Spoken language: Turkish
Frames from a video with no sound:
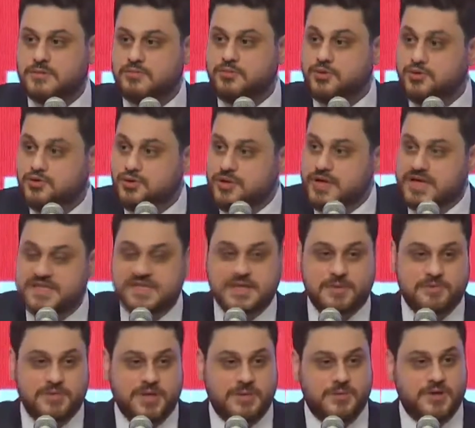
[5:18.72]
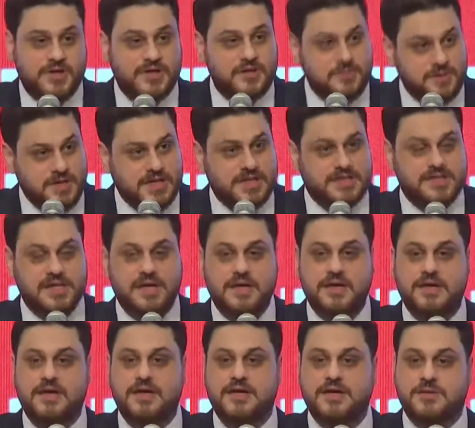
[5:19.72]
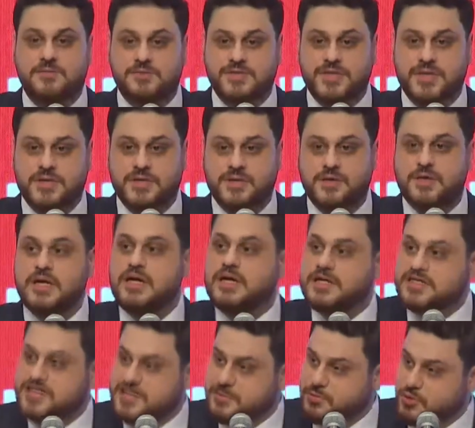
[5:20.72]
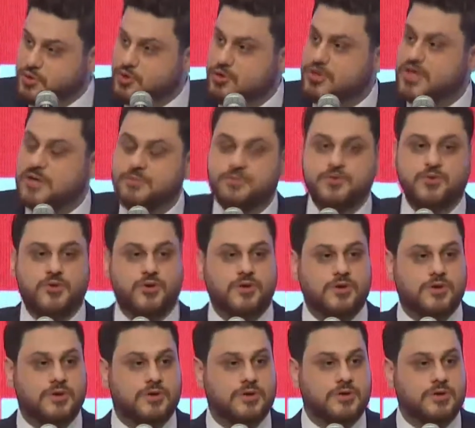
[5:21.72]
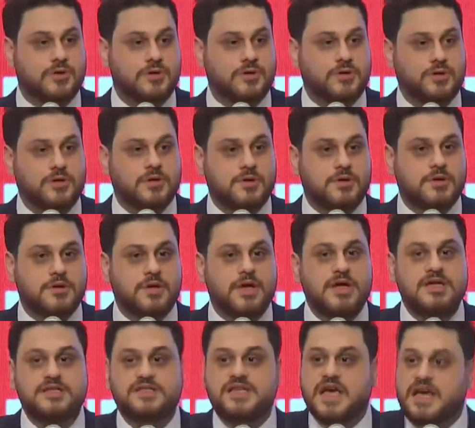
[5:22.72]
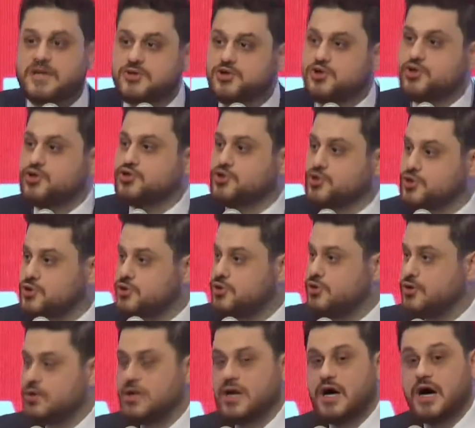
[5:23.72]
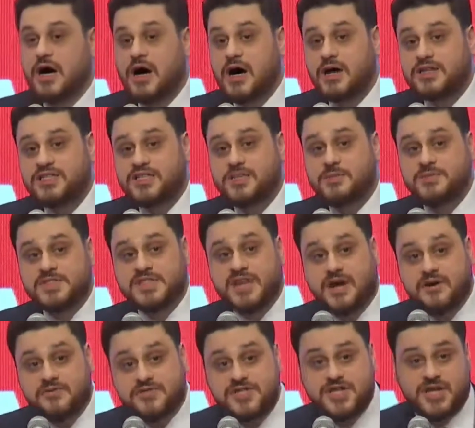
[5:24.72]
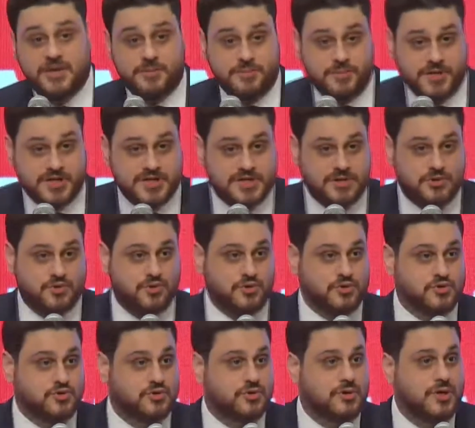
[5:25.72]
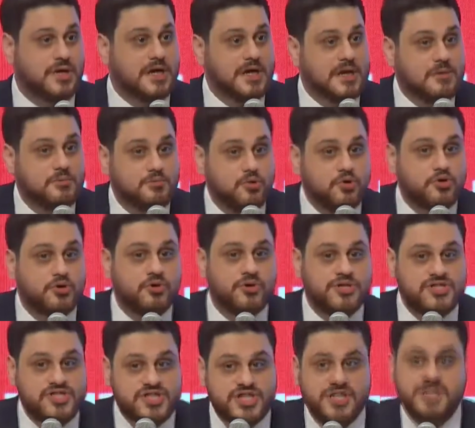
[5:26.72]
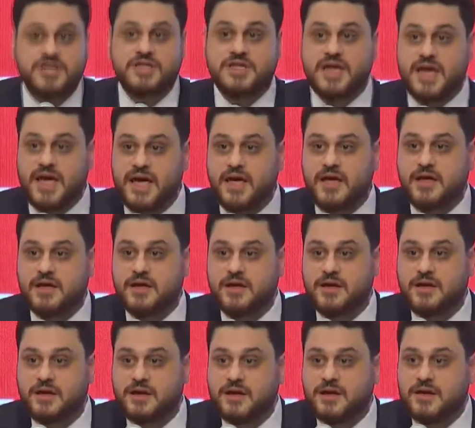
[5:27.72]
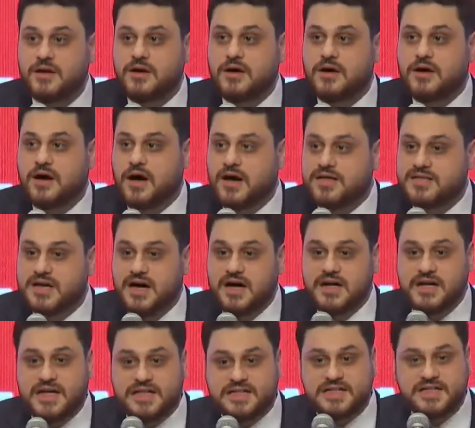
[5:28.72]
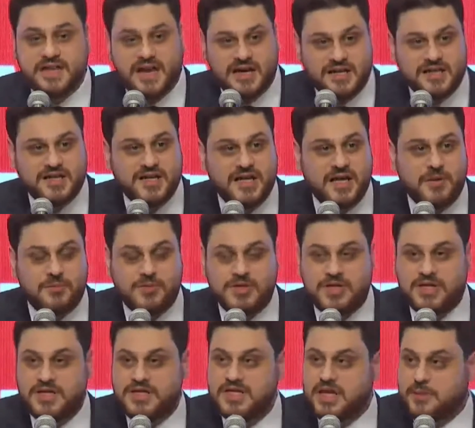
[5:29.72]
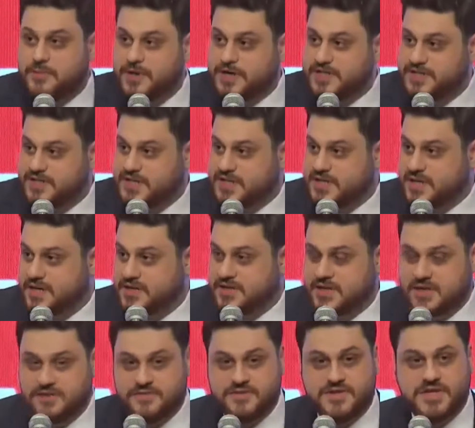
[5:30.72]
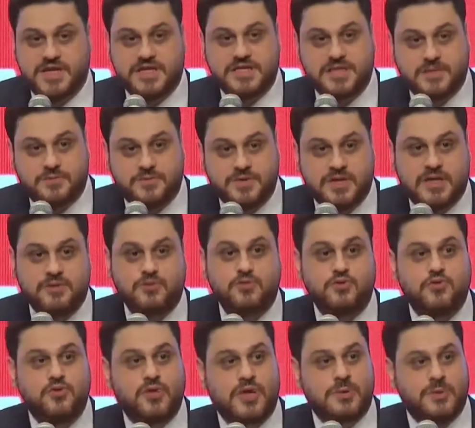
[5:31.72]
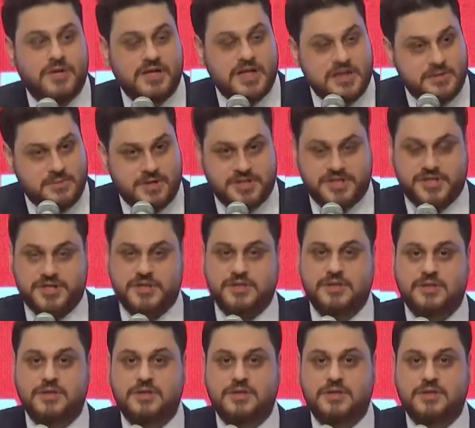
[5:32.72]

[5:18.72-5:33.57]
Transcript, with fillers: Bütün hesaplamaları bilgisayarlar yapacak. Ki bugün yapıyor. Sen çocuğunu hakim savcı yapmak istiyorsun. Bugün Çin'de adalet yargılamaları yapay zeka tarafından yapılan uygulamalar başladı.